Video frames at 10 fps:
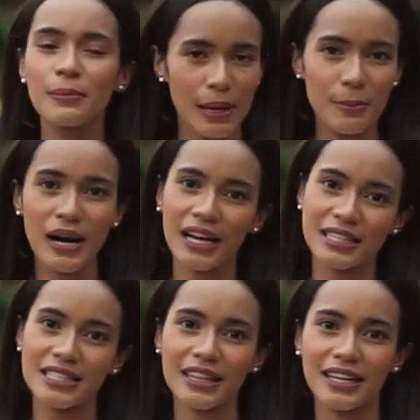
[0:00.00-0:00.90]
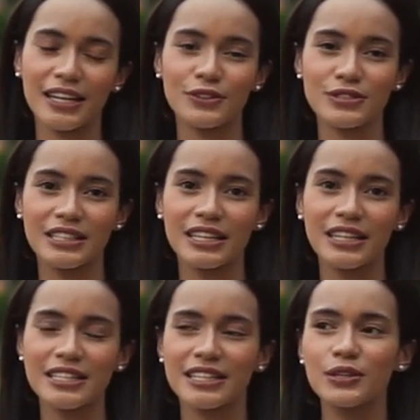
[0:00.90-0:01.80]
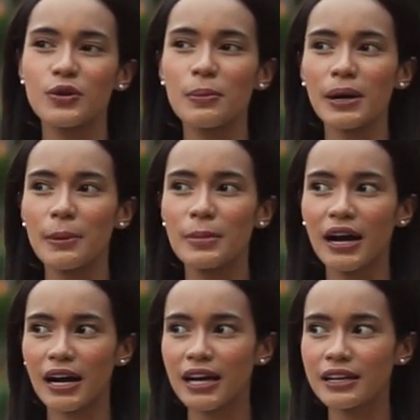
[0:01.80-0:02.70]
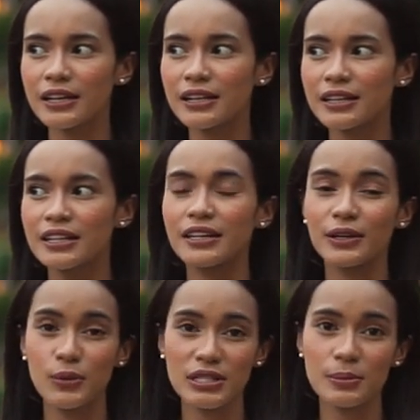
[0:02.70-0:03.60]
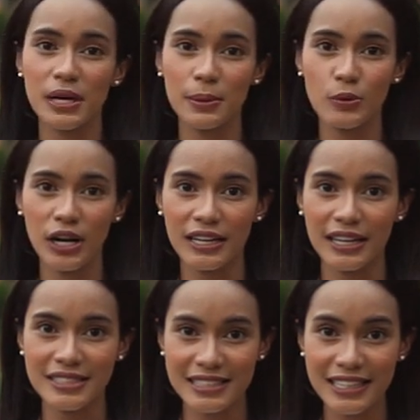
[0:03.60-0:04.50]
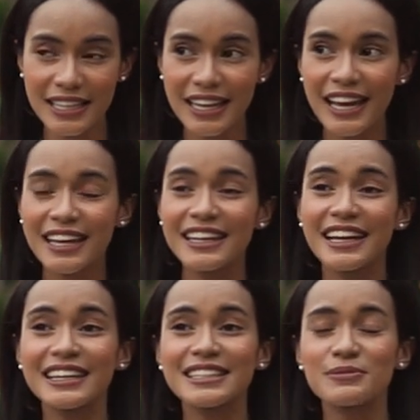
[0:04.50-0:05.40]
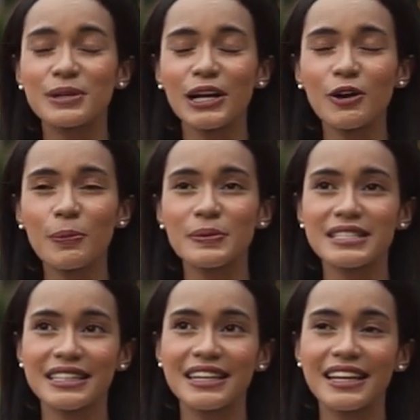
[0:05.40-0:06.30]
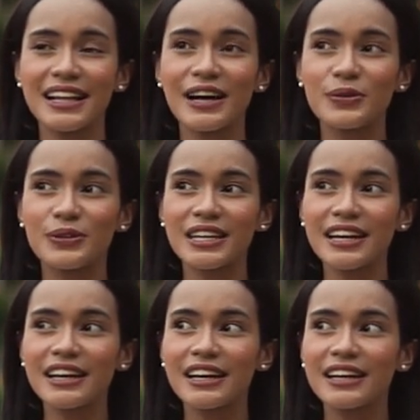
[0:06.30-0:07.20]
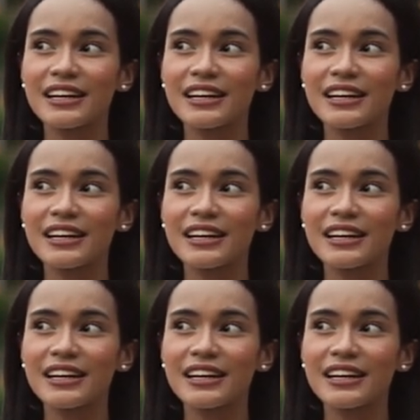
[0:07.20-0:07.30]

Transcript: melambangkan kecantikan itu sendiri jadi gue melambangkan diri gue sebagai bunga daisy dan sebenarnya kalau pesan dari lagunya